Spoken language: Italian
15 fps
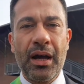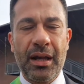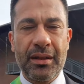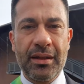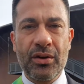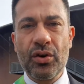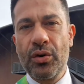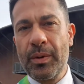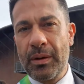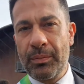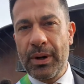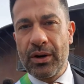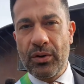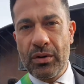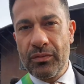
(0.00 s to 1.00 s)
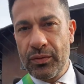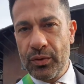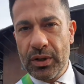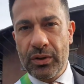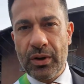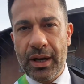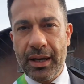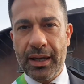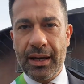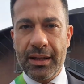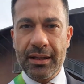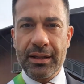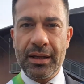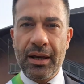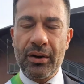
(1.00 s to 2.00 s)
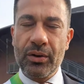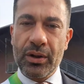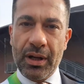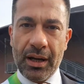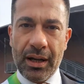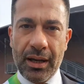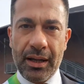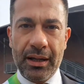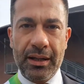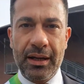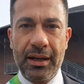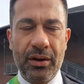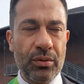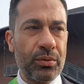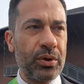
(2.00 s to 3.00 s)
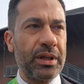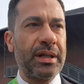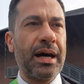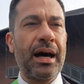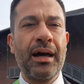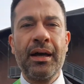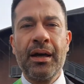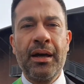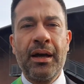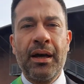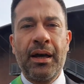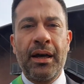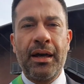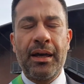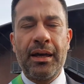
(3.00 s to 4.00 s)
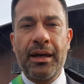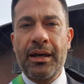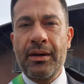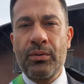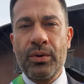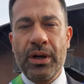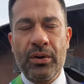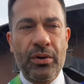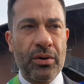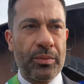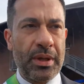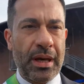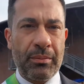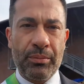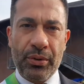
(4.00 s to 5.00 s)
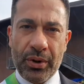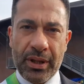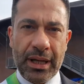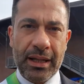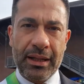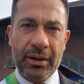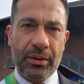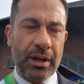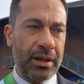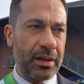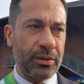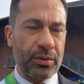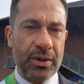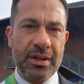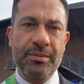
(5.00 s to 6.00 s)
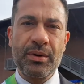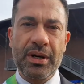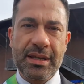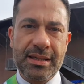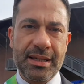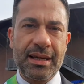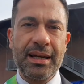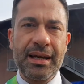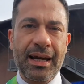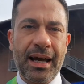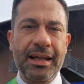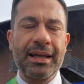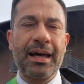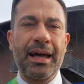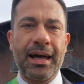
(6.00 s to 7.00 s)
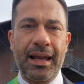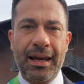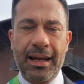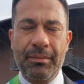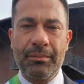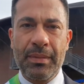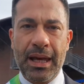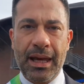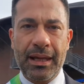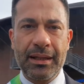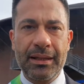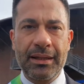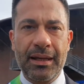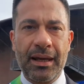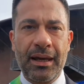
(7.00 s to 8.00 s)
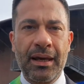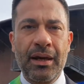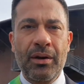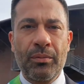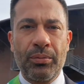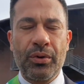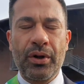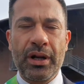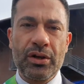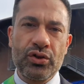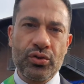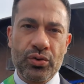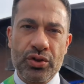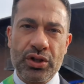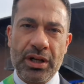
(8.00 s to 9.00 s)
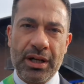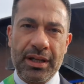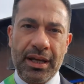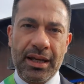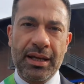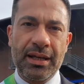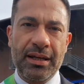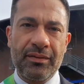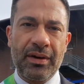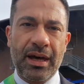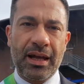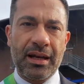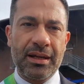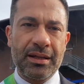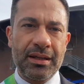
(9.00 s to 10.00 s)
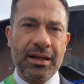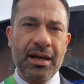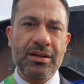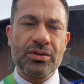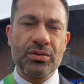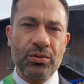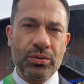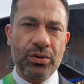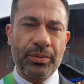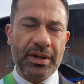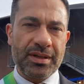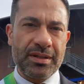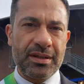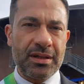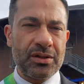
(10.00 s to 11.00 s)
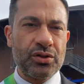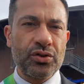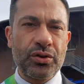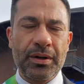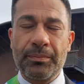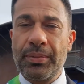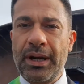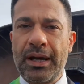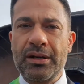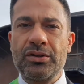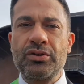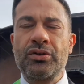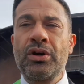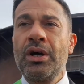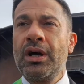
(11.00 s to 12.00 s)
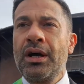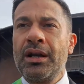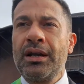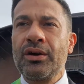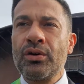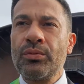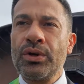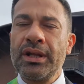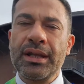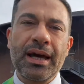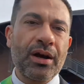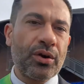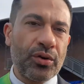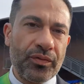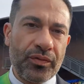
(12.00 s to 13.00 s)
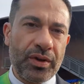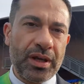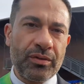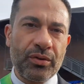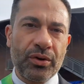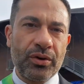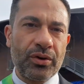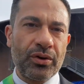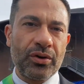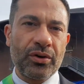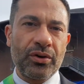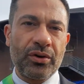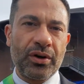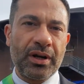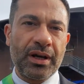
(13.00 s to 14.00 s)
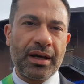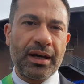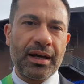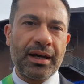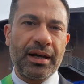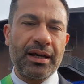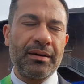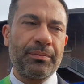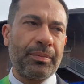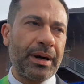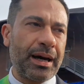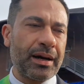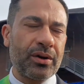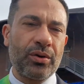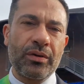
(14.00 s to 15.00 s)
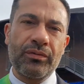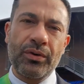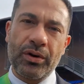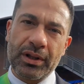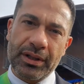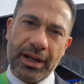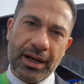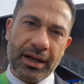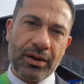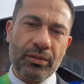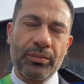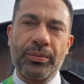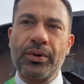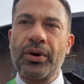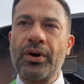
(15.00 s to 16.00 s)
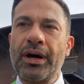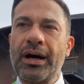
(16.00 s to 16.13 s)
e di come il parco ha influito anche all'interno delle, delle comunità. un'economia importante quella del turismo che se legata all'ambiente può raggiungere dei livelli di assoluto prestigio e pregio. Le comunità convivono con eh, il parco a volte anche un po'